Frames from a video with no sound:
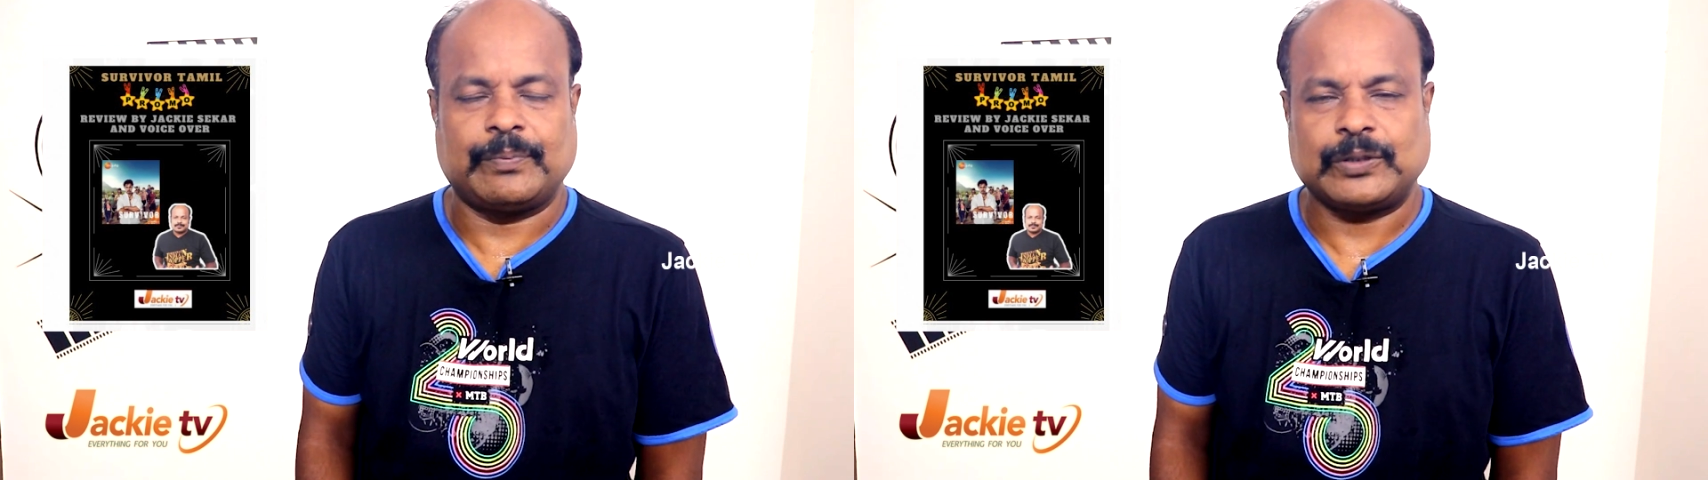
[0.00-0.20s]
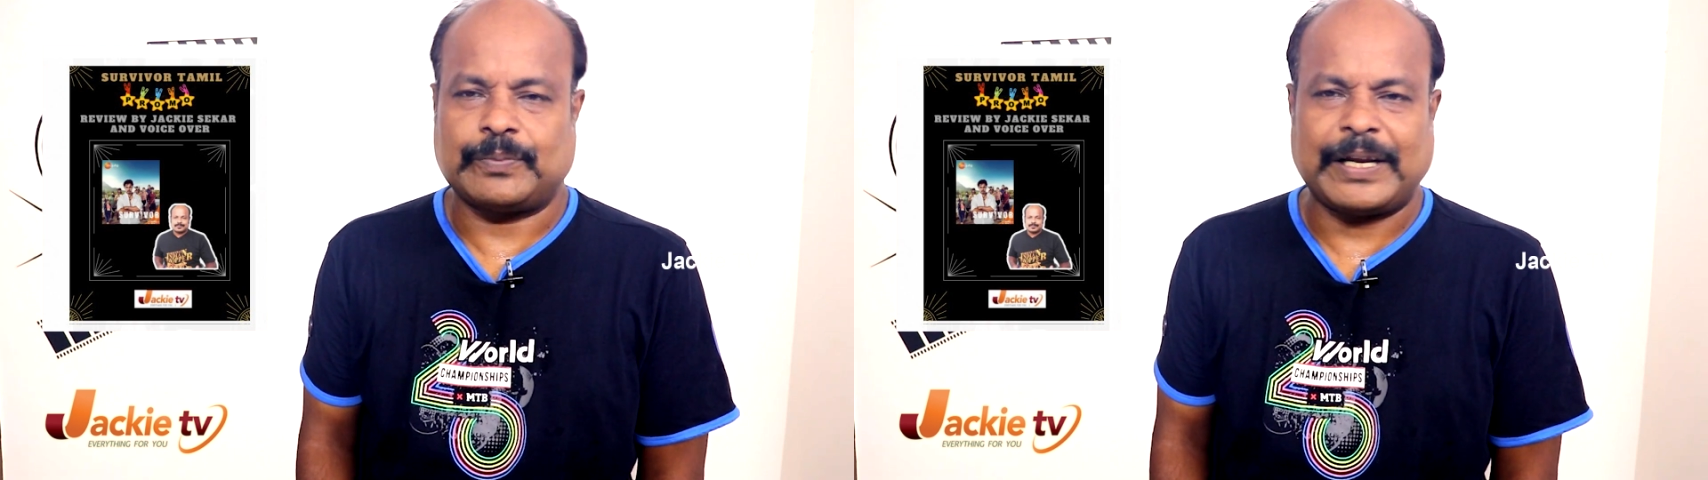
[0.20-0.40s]

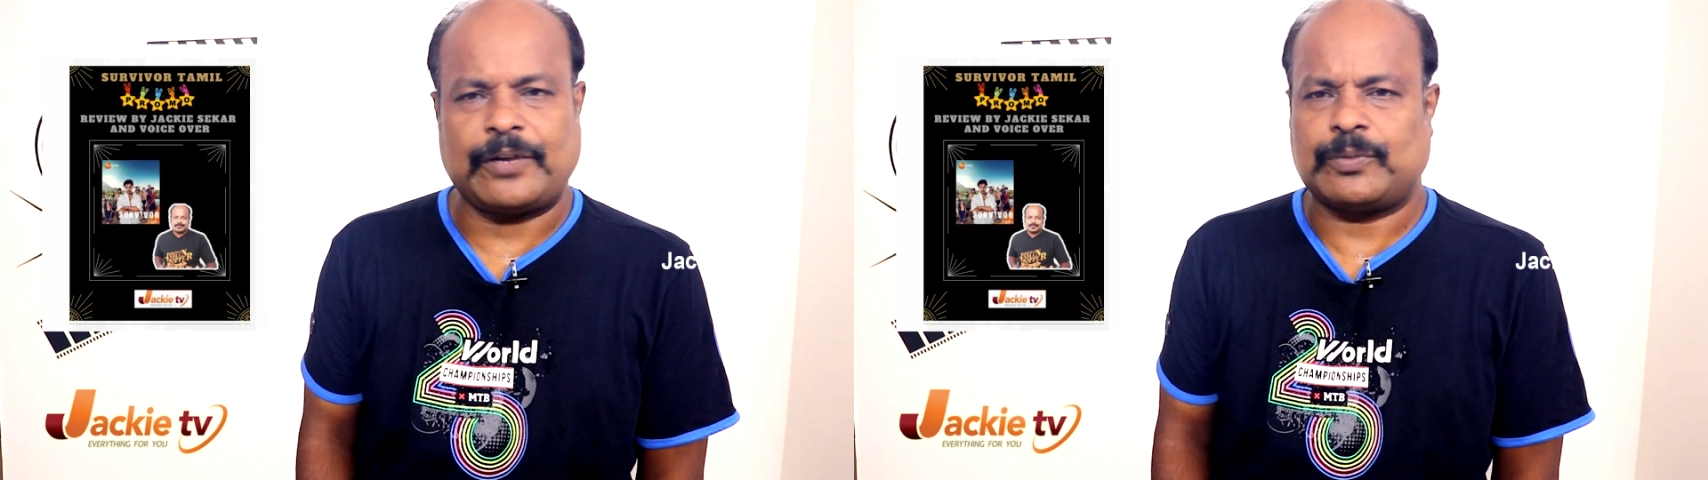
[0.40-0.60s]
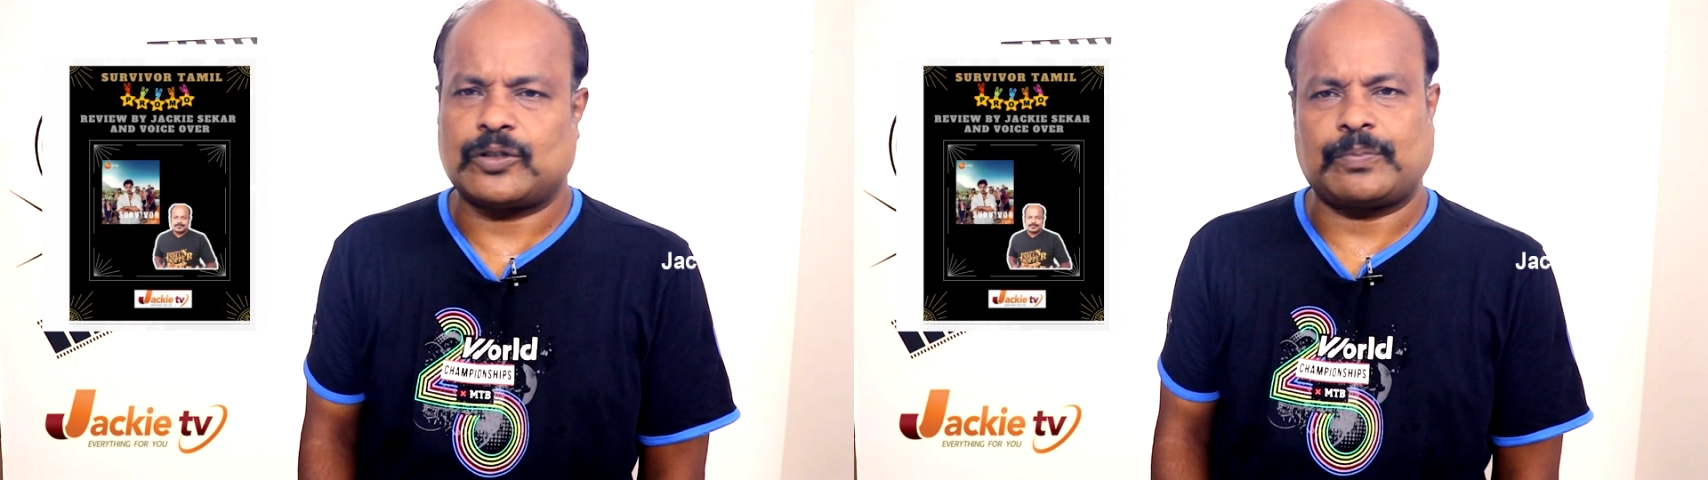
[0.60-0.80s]
எபிசோட்
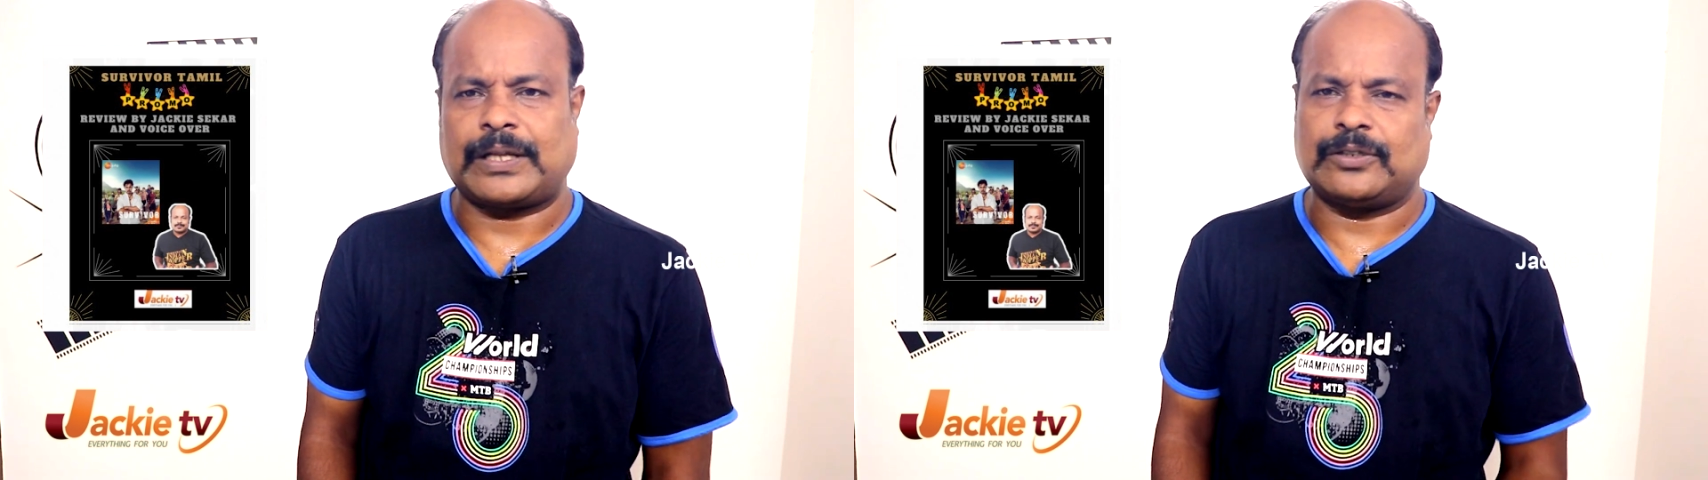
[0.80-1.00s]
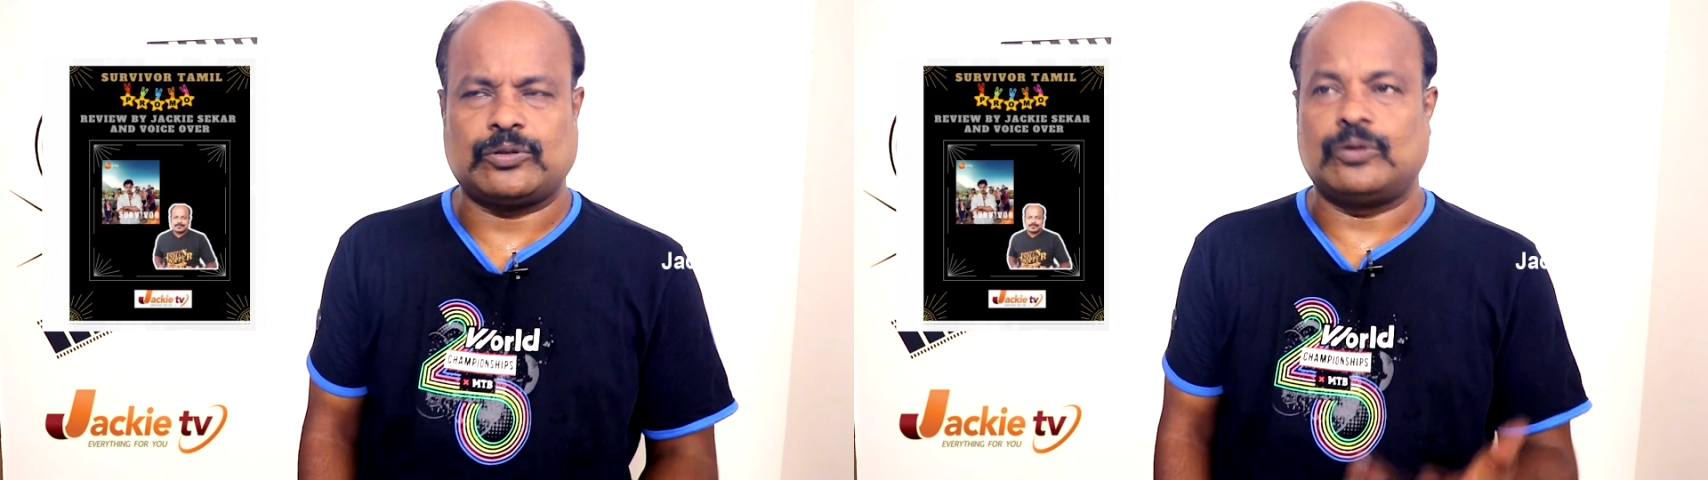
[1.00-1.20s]
மெயின் எபிசோட்
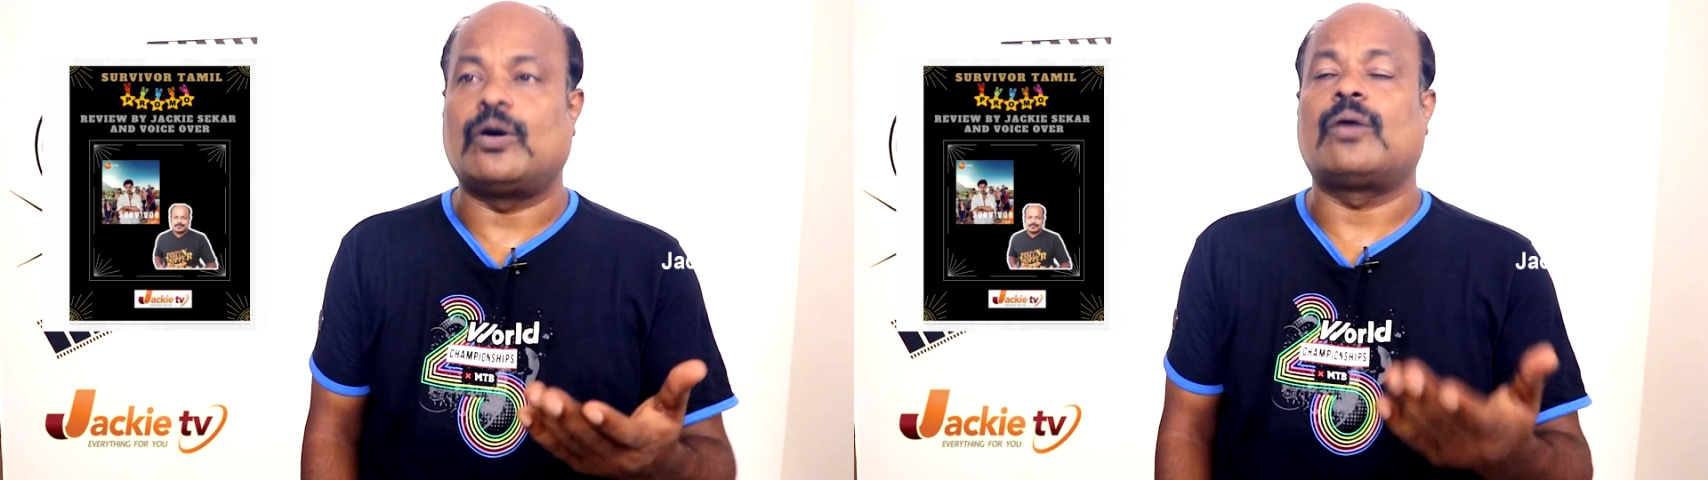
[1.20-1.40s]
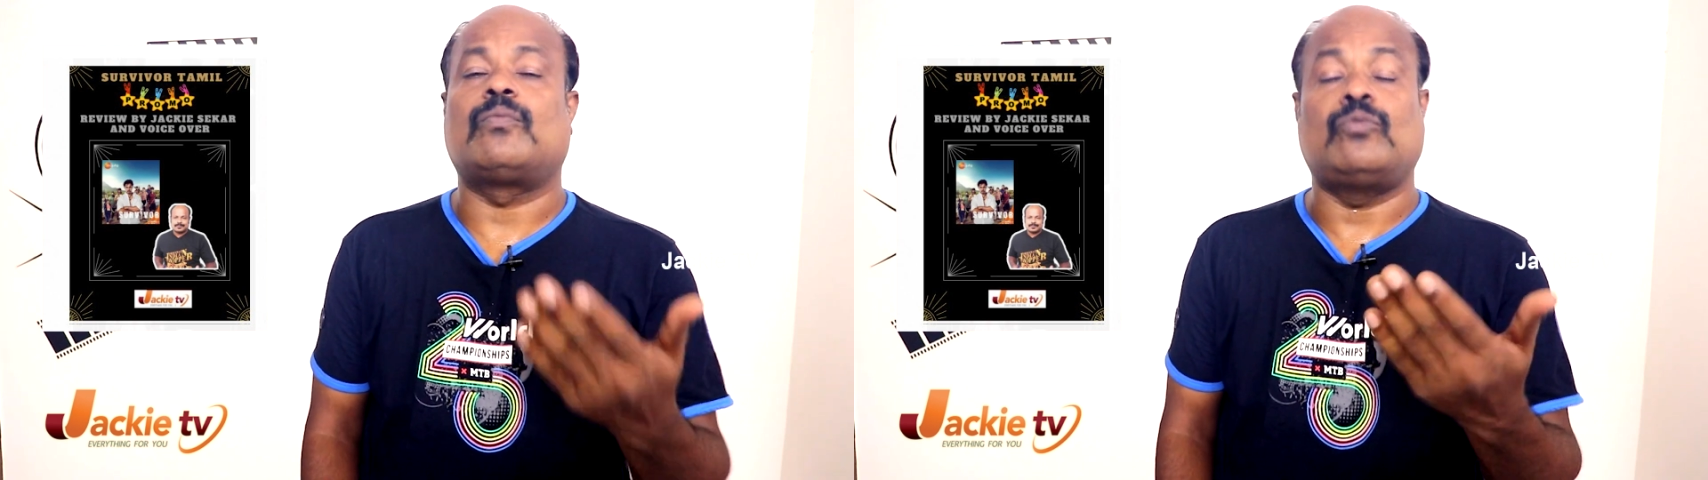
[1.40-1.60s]
பார்த்து
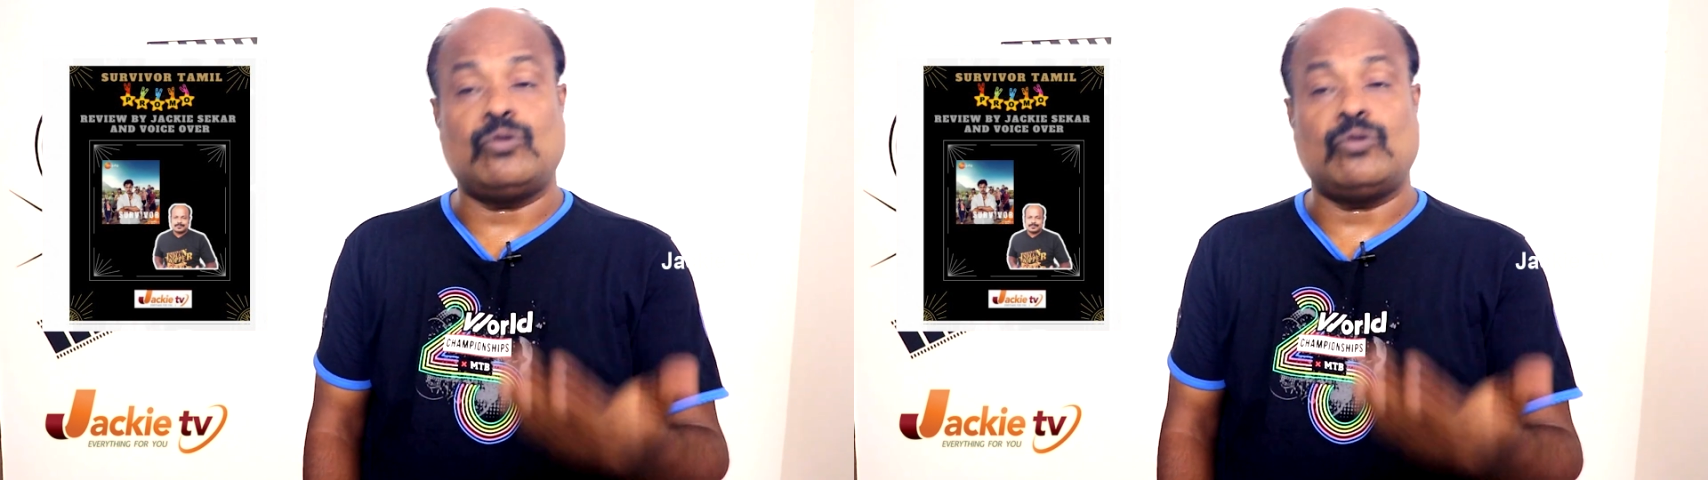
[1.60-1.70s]
சொல்லுவோம்